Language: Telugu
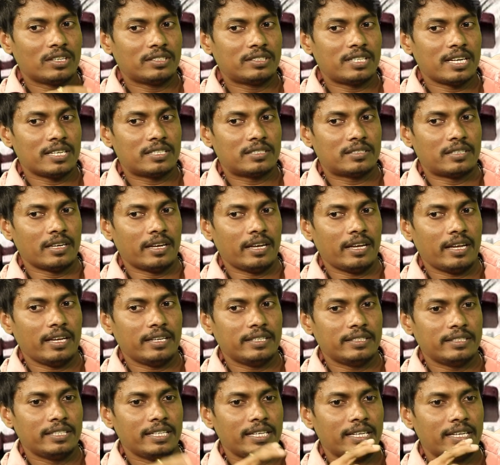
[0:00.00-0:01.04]
వర్క్ చేస్తే
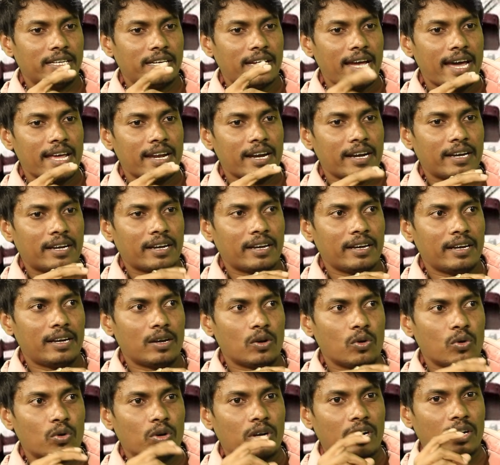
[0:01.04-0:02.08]
ఈ
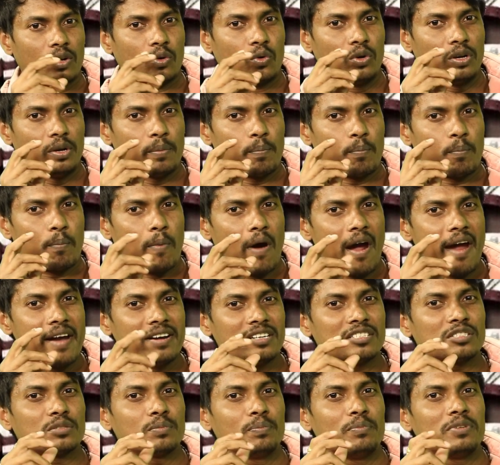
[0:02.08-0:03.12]
క్యారెక్టర్లో ఉన్న కొన్ని
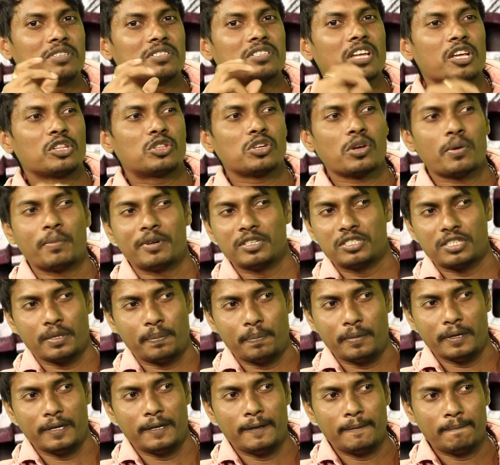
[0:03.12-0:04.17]
పాయింట్స్ మిస్ అవుతాయేమని
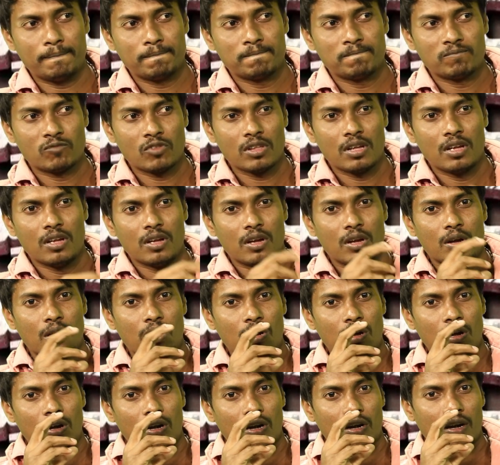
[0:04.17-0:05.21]
చెప్పి
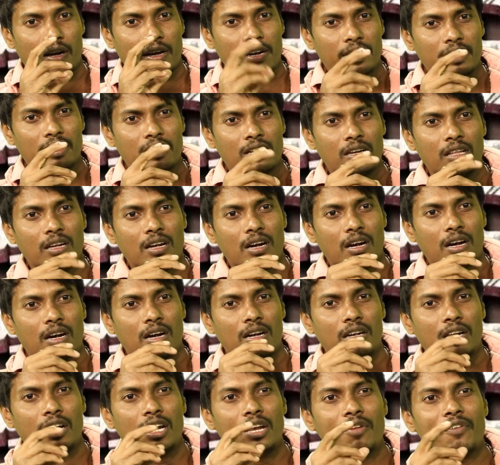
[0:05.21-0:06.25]
కరెక్ట్గా
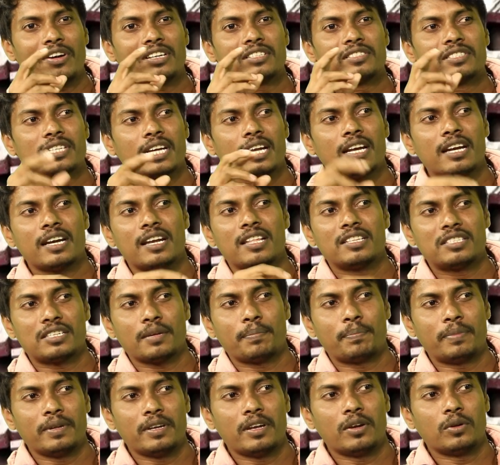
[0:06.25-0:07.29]
ఎలివేట్ చేయలేనని
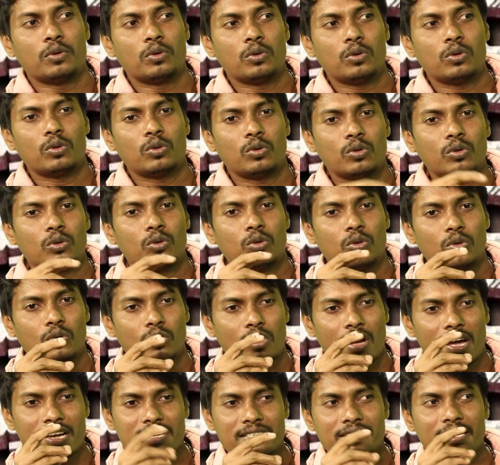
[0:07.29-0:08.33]
చెప్పి నేను
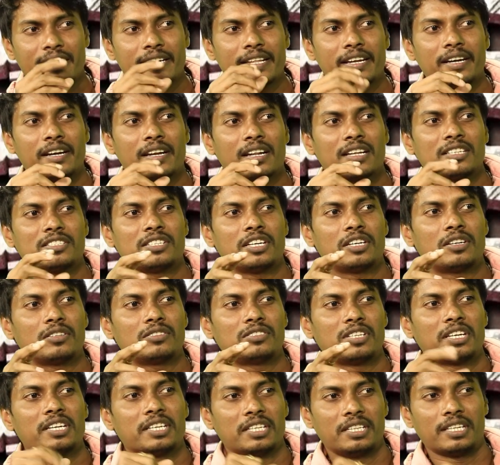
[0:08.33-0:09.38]
అసిస్టెంట్ డైరెక్టర్గా
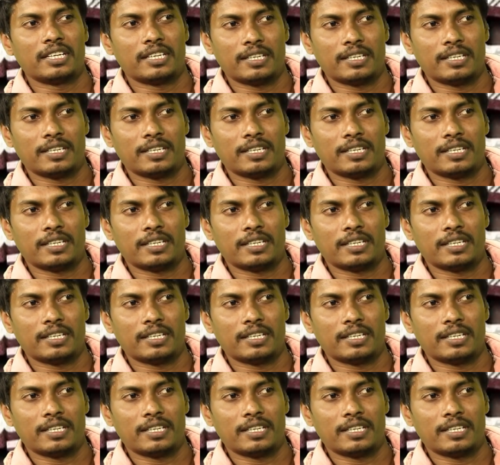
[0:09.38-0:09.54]
చేయడం జరిగింది